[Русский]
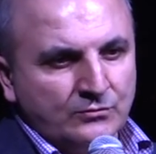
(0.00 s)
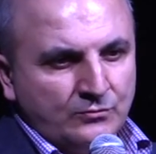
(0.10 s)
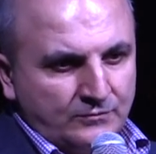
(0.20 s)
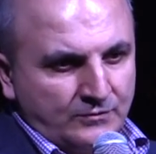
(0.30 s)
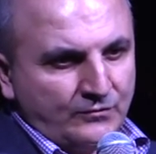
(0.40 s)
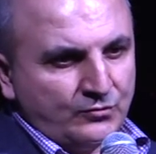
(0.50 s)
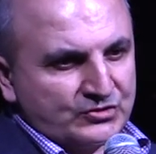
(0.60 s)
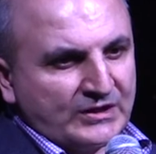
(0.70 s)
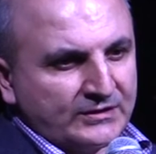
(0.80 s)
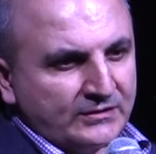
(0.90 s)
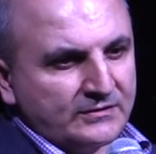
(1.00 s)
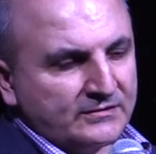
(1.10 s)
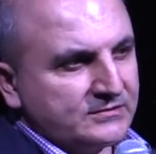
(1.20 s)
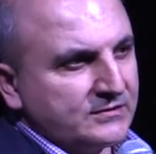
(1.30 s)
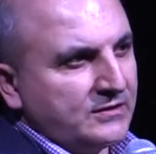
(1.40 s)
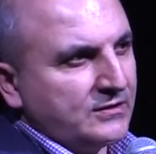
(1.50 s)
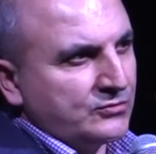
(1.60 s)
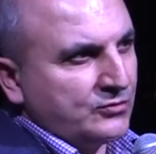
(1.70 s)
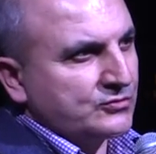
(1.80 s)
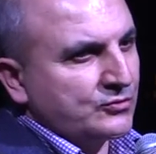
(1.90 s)
у него уже открылся
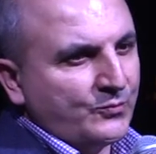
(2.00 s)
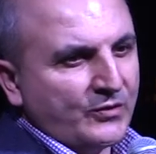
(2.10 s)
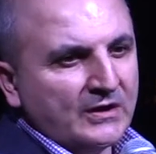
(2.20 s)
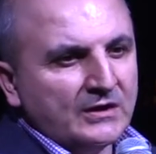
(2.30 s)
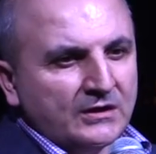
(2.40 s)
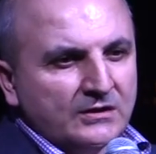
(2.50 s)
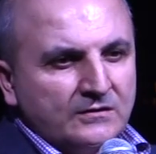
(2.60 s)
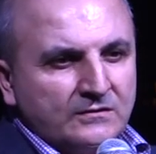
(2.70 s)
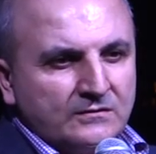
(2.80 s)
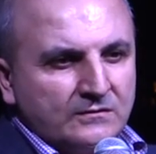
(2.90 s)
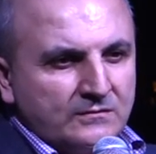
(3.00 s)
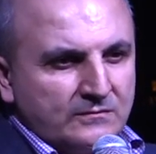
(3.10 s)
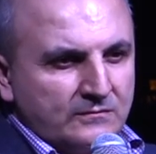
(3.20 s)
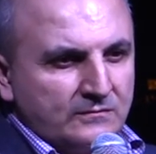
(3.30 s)
доступ, э,